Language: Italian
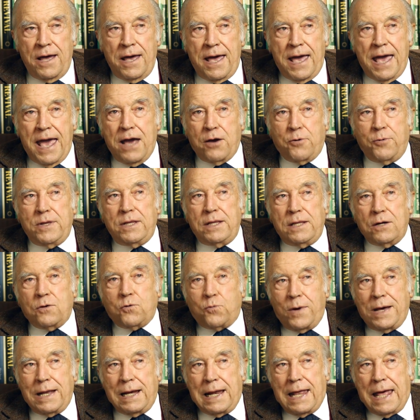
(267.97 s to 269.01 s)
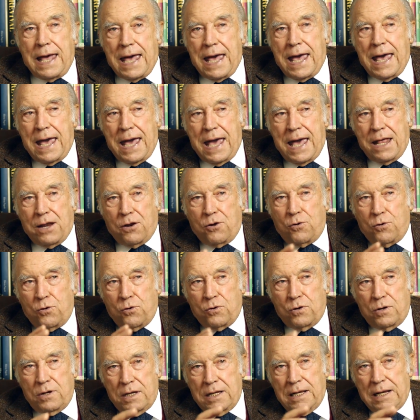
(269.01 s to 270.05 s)
E quindi quelle eh,
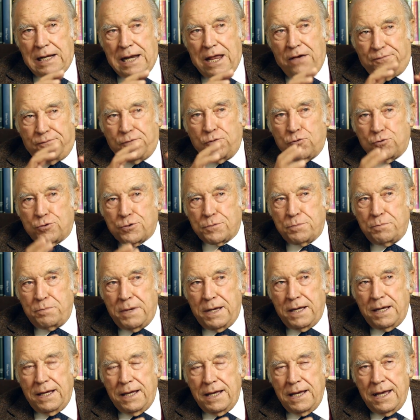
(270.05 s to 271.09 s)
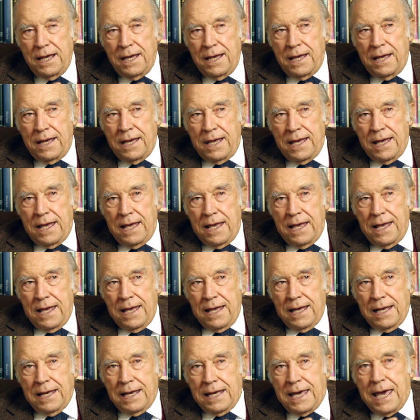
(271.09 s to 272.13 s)
erano le forme
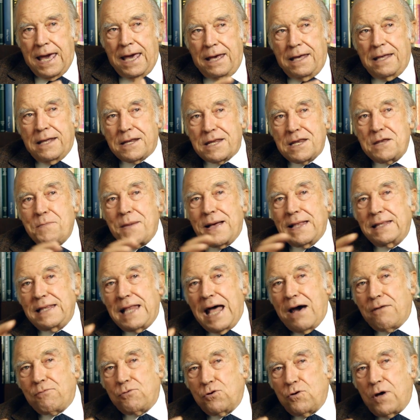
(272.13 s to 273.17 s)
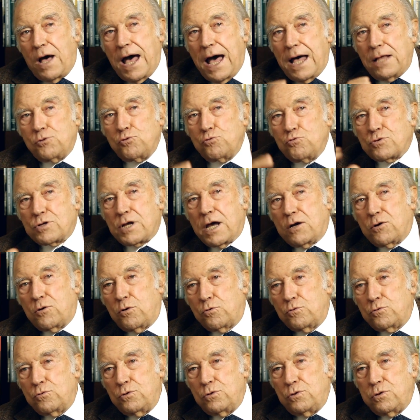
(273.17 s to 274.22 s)
che rimandavano ad un
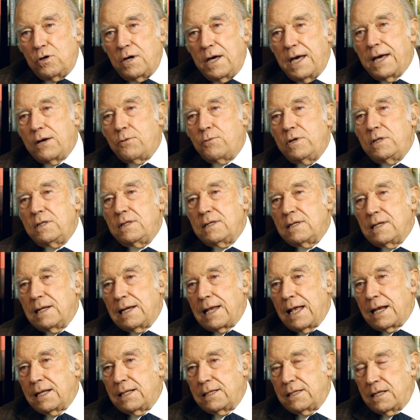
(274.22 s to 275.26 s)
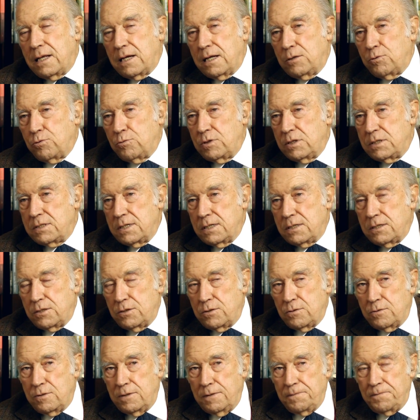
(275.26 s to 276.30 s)
racconto e quindi la
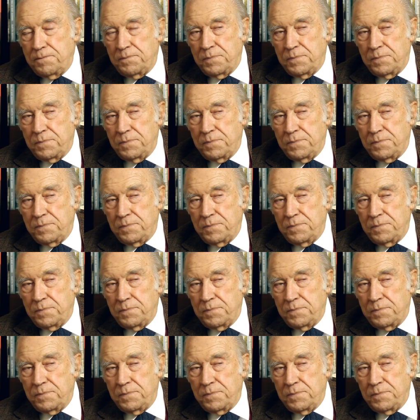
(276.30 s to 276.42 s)
letteraturizzazione.